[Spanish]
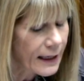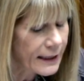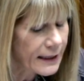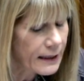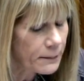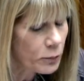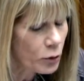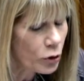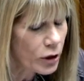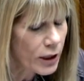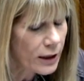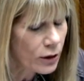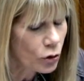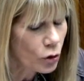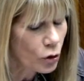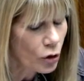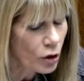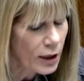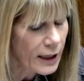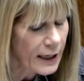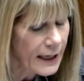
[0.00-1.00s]
este
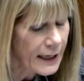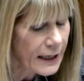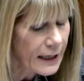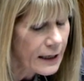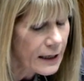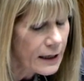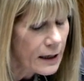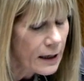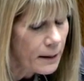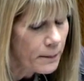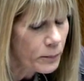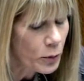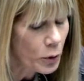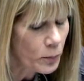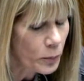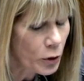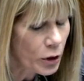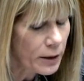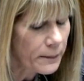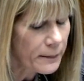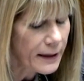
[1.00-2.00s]
proyecto de ley
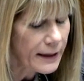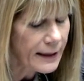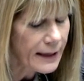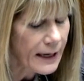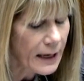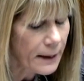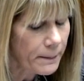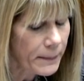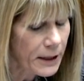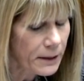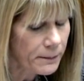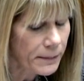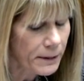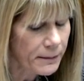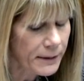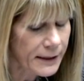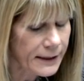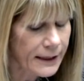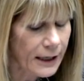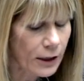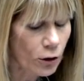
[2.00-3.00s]
propone medidas para
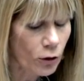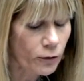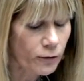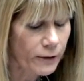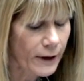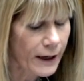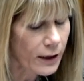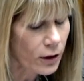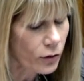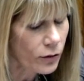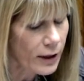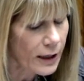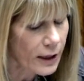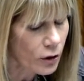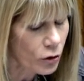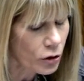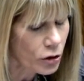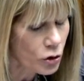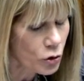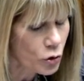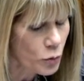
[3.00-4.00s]
implementar los fallos de la
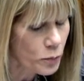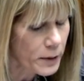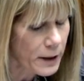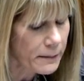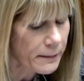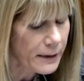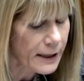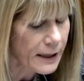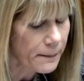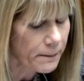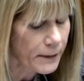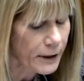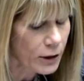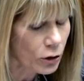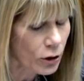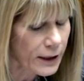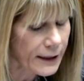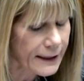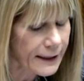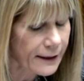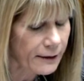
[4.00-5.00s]
Corte Suprema respecto
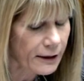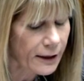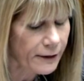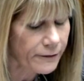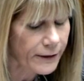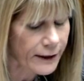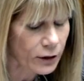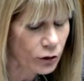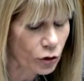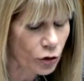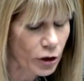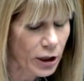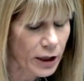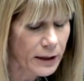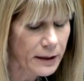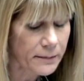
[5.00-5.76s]
a la tabla de factores,